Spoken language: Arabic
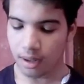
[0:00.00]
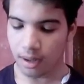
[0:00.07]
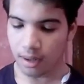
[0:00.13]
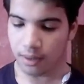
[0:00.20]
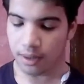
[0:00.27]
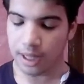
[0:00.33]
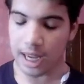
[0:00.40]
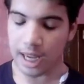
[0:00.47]

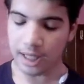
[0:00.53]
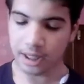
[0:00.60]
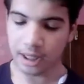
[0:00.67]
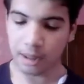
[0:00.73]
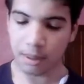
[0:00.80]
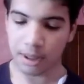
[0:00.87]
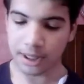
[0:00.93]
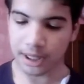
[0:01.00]
فلاحة
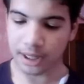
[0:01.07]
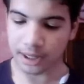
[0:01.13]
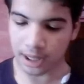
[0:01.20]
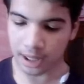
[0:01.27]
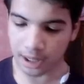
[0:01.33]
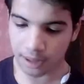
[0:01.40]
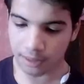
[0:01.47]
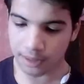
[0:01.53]

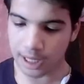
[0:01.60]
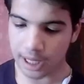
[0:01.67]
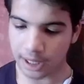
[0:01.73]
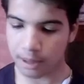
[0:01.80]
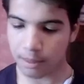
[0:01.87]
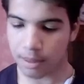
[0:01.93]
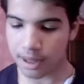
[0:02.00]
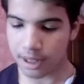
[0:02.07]
البطاطا
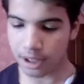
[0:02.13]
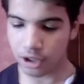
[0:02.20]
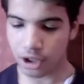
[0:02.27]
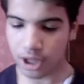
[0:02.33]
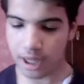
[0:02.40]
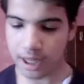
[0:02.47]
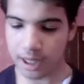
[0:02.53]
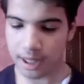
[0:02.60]
فلاحة
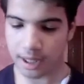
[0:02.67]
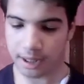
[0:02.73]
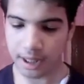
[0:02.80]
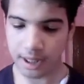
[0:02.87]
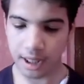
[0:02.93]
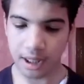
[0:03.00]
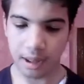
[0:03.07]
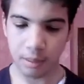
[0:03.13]
الباذنجان
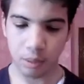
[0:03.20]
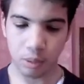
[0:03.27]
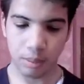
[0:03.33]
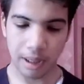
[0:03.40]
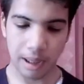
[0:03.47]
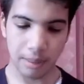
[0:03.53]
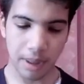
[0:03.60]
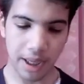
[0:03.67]
هندسة
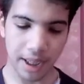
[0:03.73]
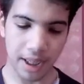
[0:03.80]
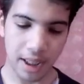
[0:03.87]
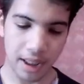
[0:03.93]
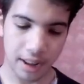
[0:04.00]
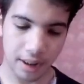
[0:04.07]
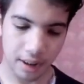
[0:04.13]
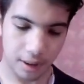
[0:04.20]

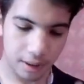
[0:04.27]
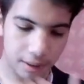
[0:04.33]
المبلمرات